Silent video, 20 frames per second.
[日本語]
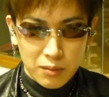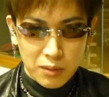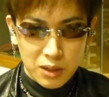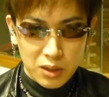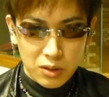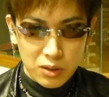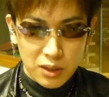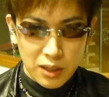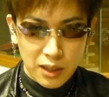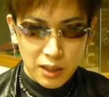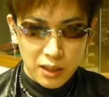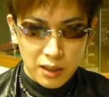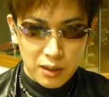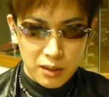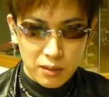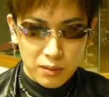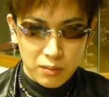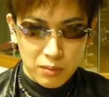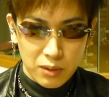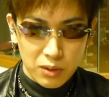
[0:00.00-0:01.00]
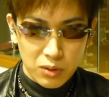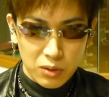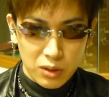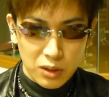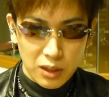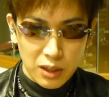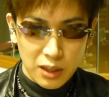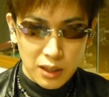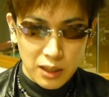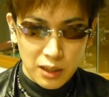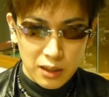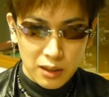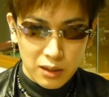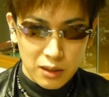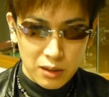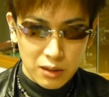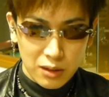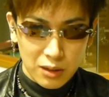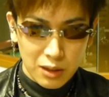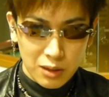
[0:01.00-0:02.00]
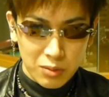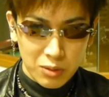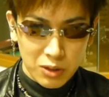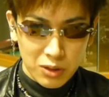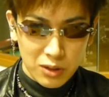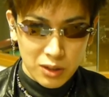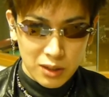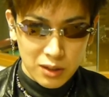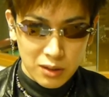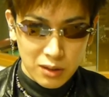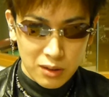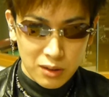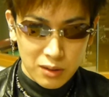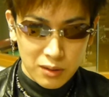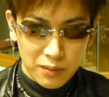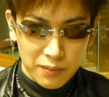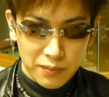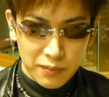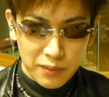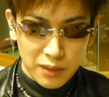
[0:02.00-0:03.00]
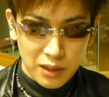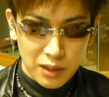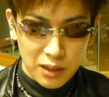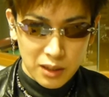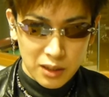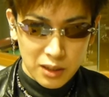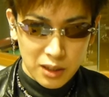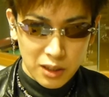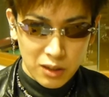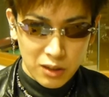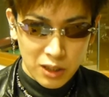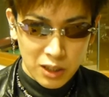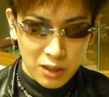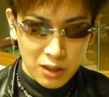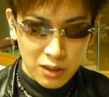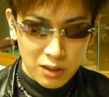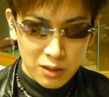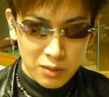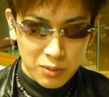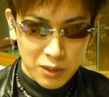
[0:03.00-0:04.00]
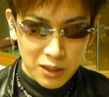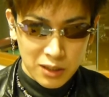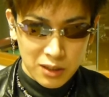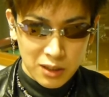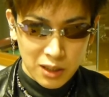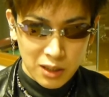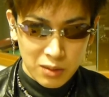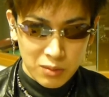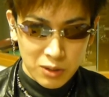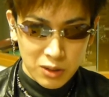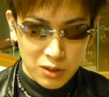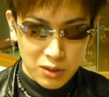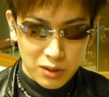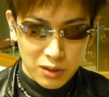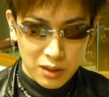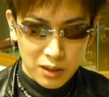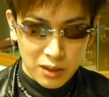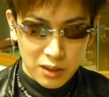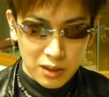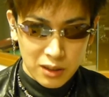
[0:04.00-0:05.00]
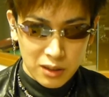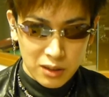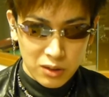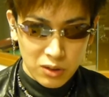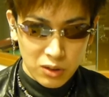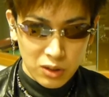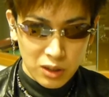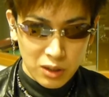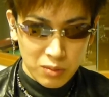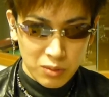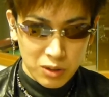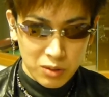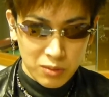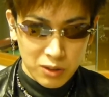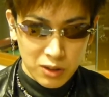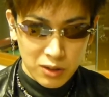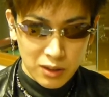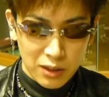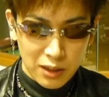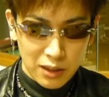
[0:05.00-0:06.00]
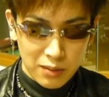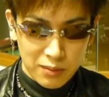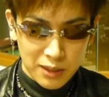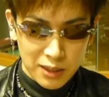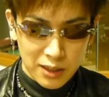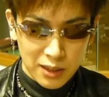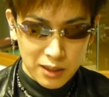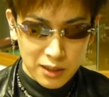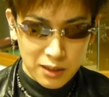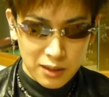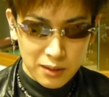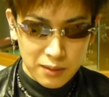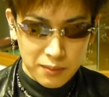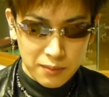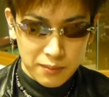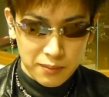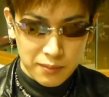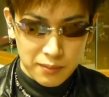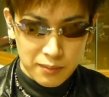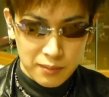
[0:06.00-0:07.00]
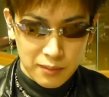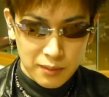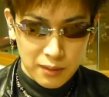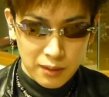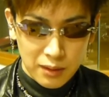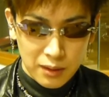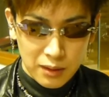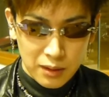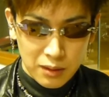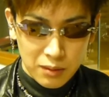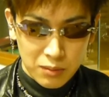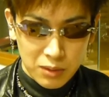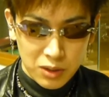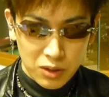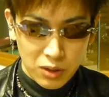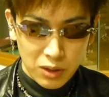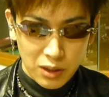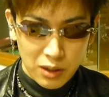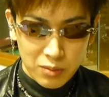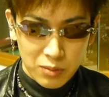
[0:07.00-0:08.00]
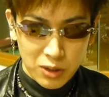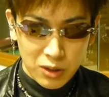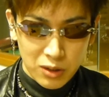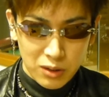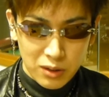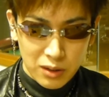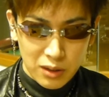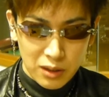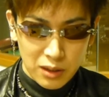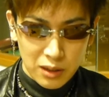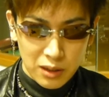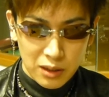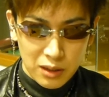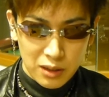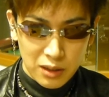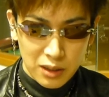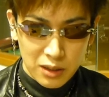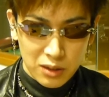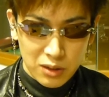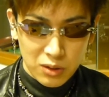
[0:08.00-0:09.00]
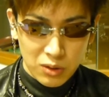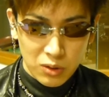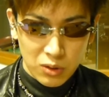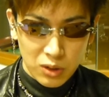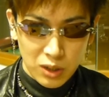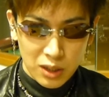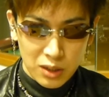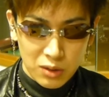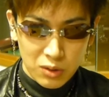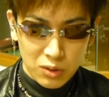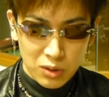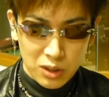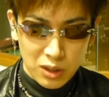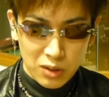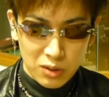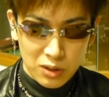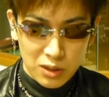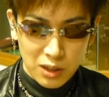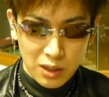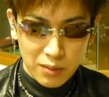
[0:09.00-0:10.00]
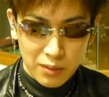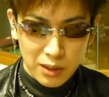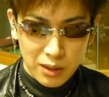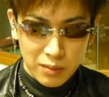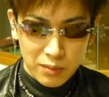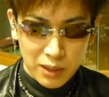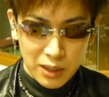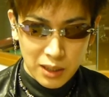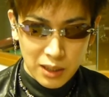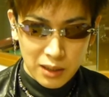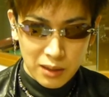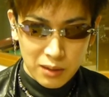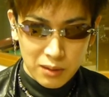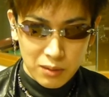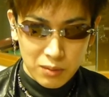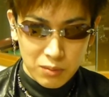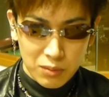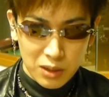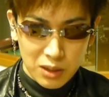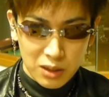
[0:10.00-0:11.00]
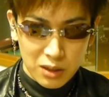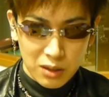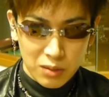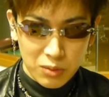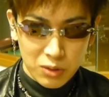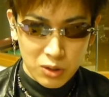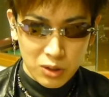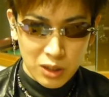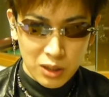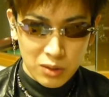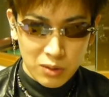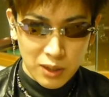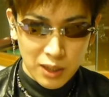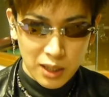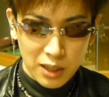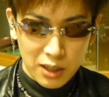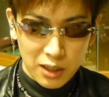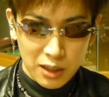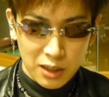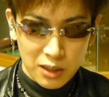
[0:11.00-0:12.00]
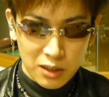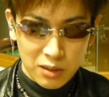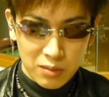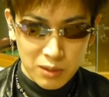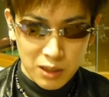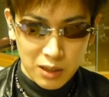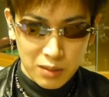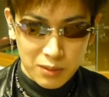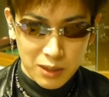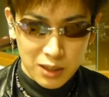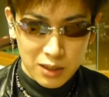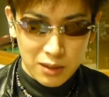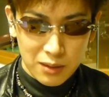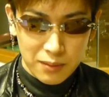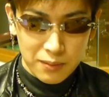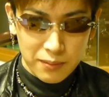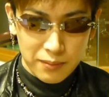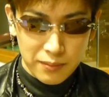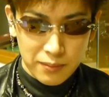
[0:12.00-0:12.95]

まあ、そして、まあ、オークリーやルディプロジェクト、えー、0RH プラスなども、えー、そういったものもありましたし、まあ、それらも、えー、レンズの光学補正を調べてみて、まあ、偽物だと分かったケースもあります